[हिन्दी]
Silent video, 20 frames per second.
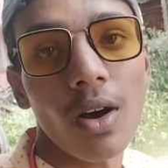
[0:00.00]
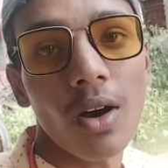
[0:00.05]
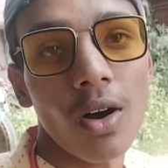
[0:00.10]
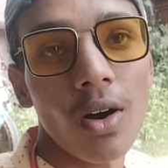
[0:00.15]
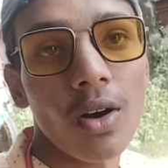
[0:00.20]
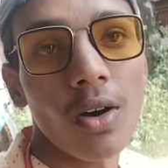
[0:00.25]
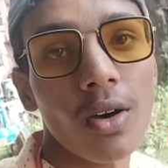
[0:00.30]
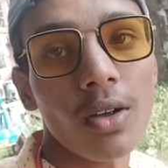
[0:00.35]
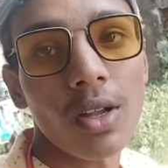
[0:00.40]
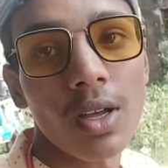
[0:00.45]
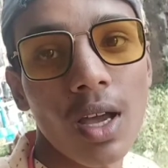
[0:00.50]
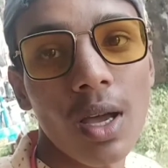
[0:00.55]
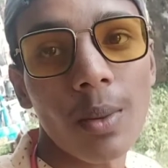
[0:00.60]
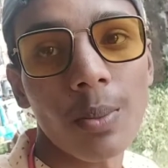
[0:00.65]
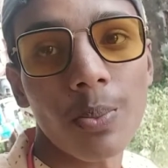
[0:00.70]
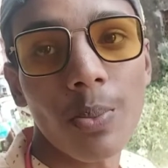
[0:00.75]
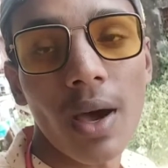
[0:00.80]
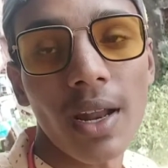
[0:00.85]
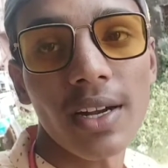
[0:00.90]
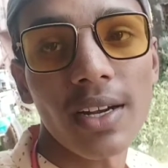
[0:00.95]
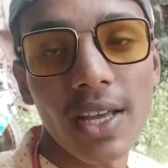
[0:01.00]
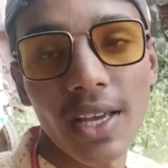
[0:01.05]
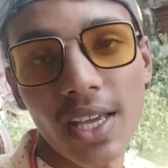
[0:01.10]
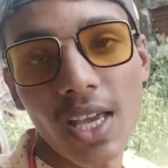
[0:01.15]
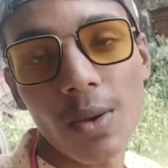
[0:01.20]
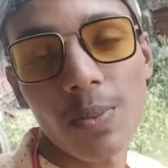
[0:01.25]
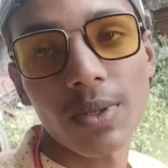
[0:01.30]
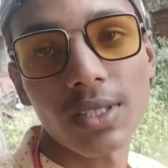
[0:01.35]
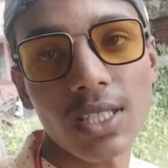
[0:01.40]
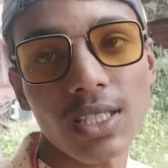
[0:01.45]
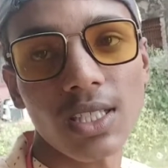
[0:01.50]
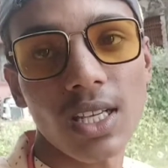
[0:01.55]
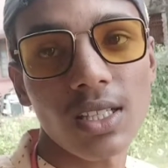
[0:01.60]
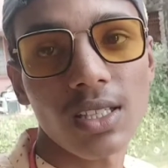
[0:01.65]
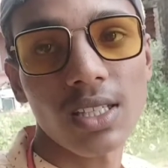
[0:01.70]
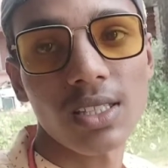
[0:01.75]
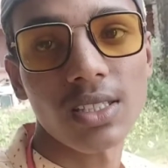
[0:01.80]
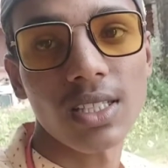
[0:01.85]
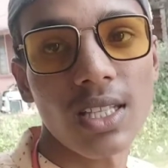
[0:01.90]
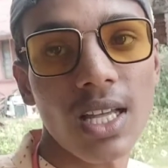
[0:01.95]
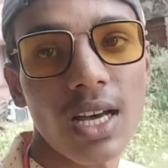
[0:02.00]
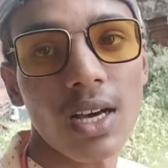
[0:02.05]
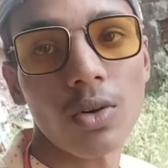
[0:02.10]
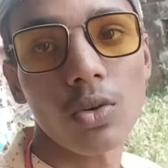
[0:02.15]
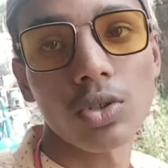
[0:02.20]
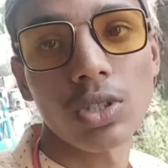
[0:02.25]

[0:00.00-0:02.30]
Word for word: और अब पानी टंकी के पीछे चलते हैं सीधा